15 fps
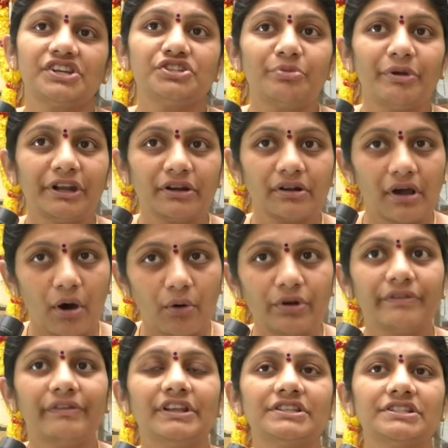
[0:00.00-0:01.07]
జడ్జిమెంట్ను
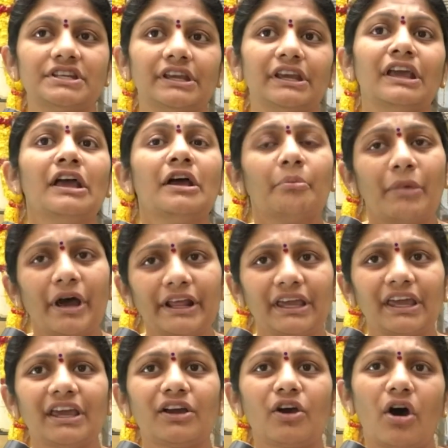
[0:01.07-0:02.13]
గౌరవించి
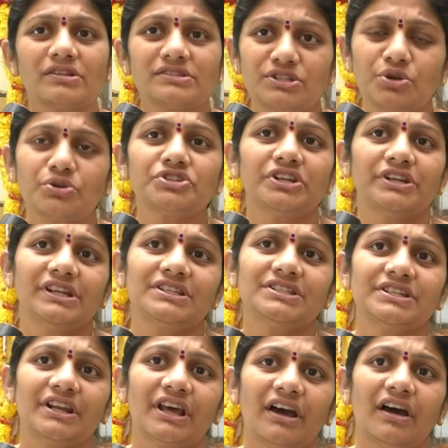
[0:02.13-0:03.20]
మనకి కాన్స్టిట్యూషన్
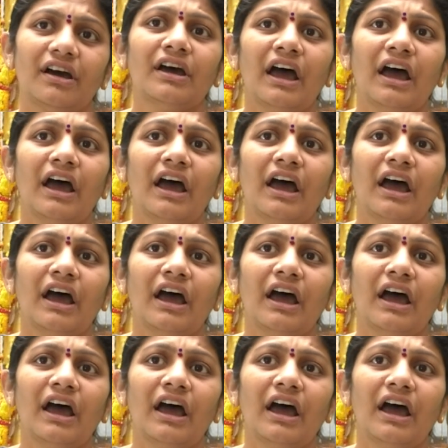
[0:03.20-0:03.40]
ఇచ్చిన